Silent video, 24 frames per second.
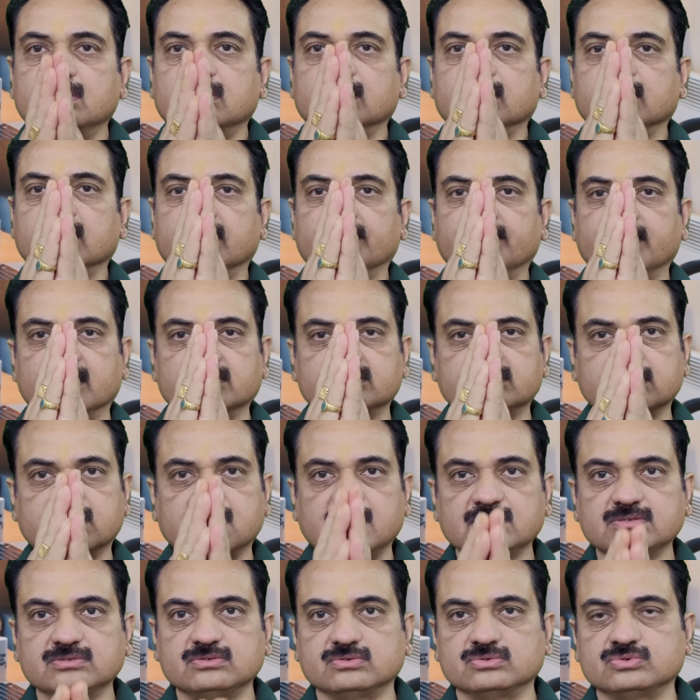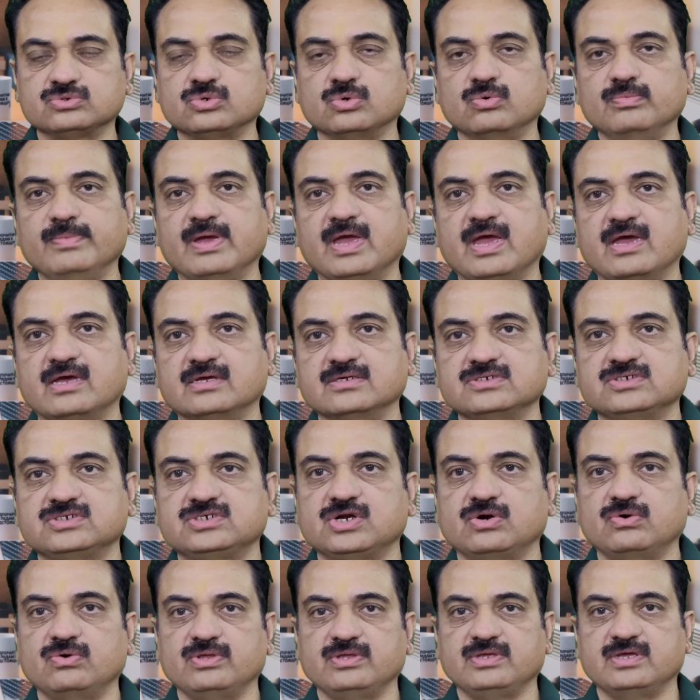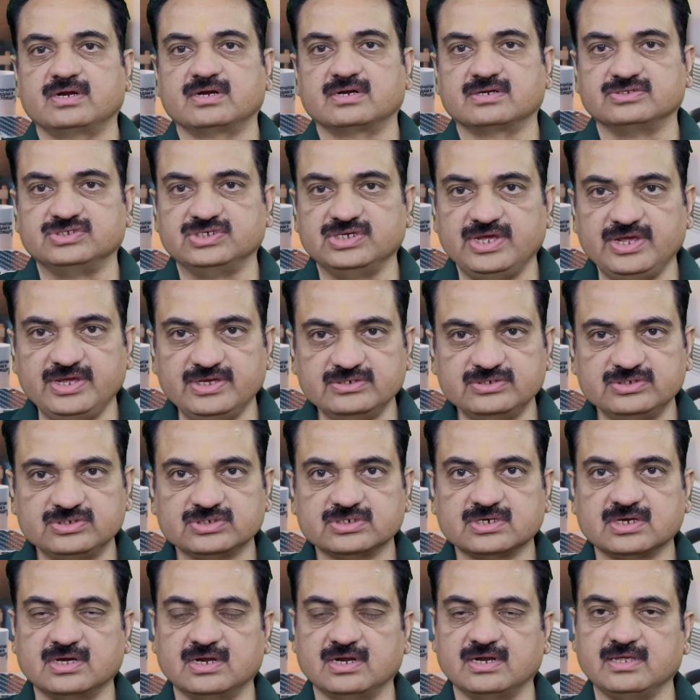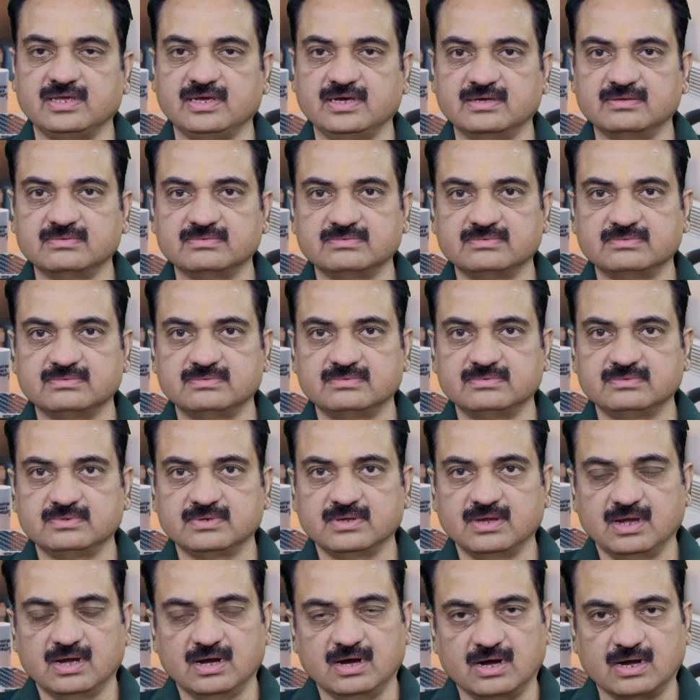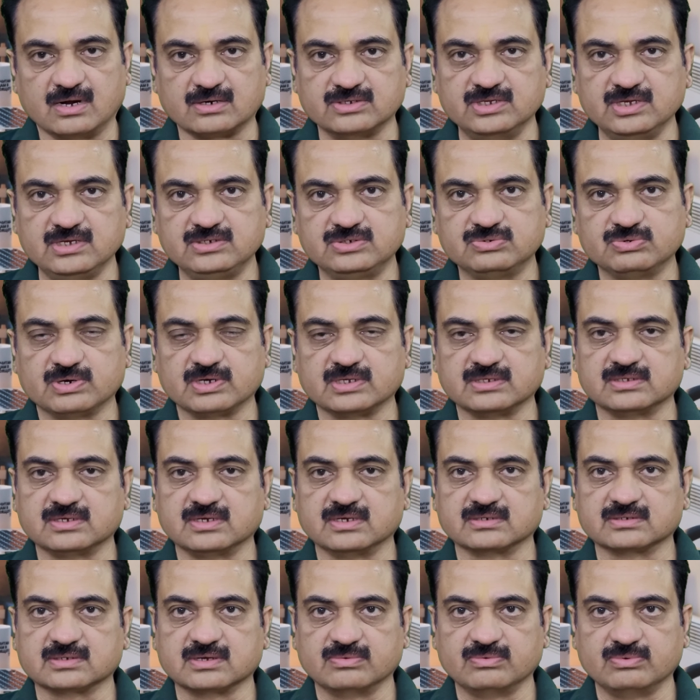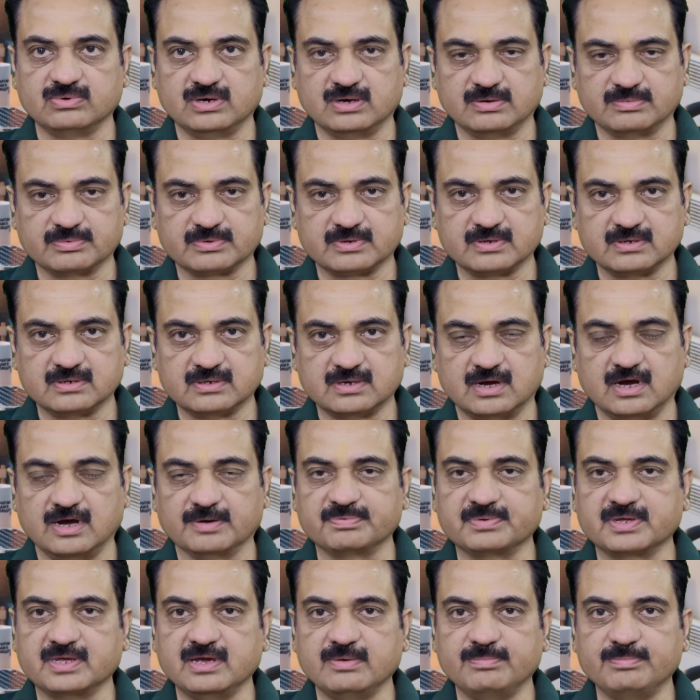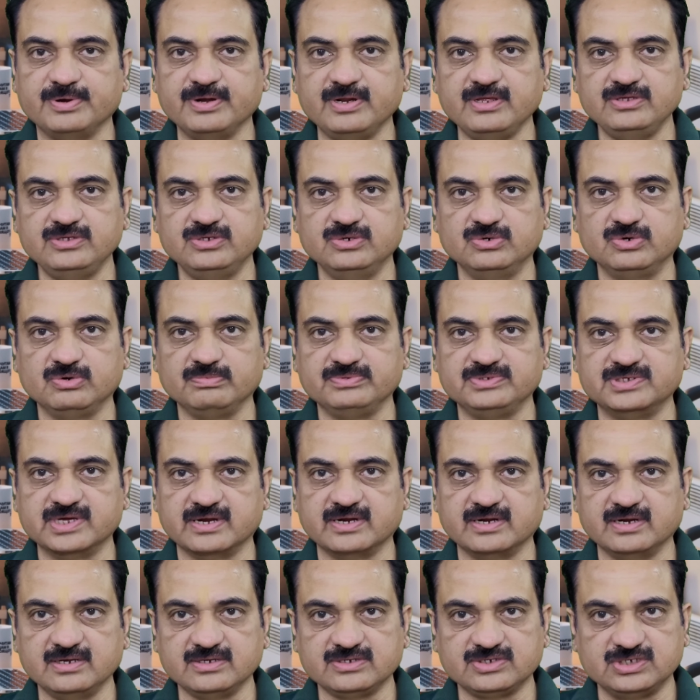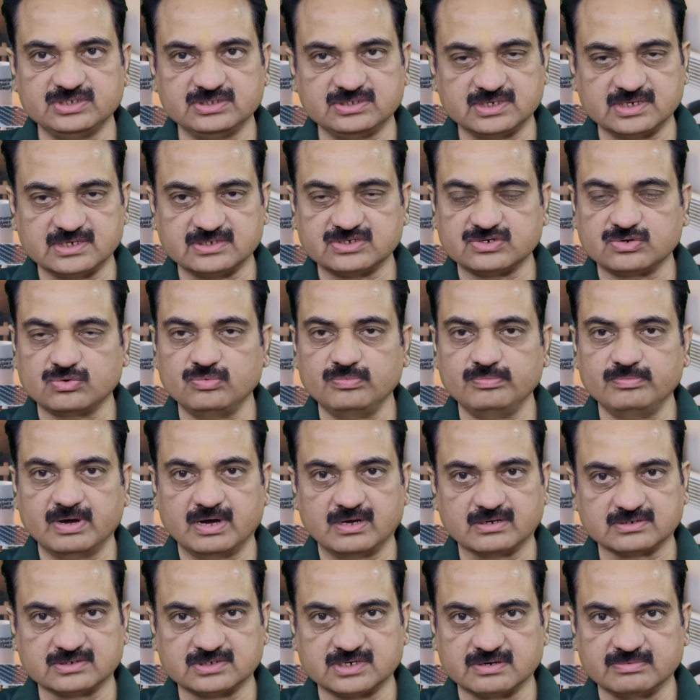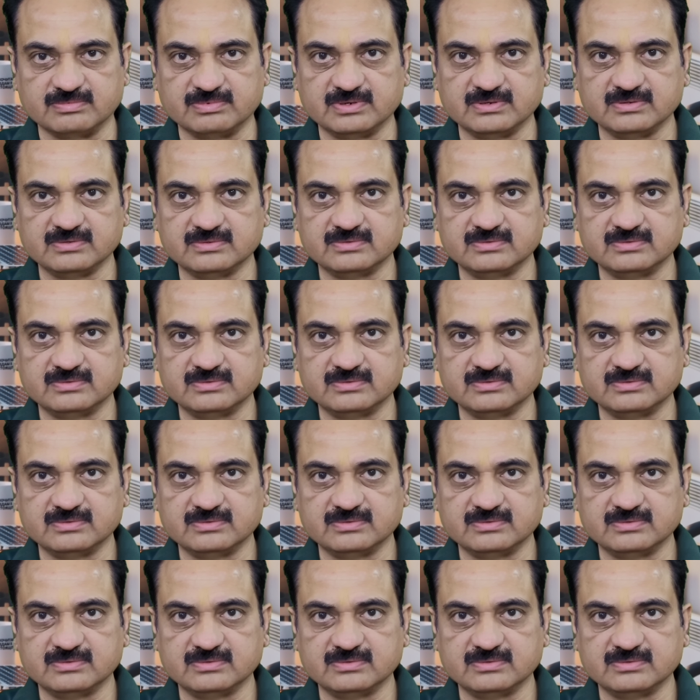नमस्कार दोस्तों मैं एस्ट्रोलॉजर रजेश कालिया हार्दिक स्वागत करता हूं आपका आपके अपने यूट्यूब चैनल अक्षित एस्ट्रो मास्टर में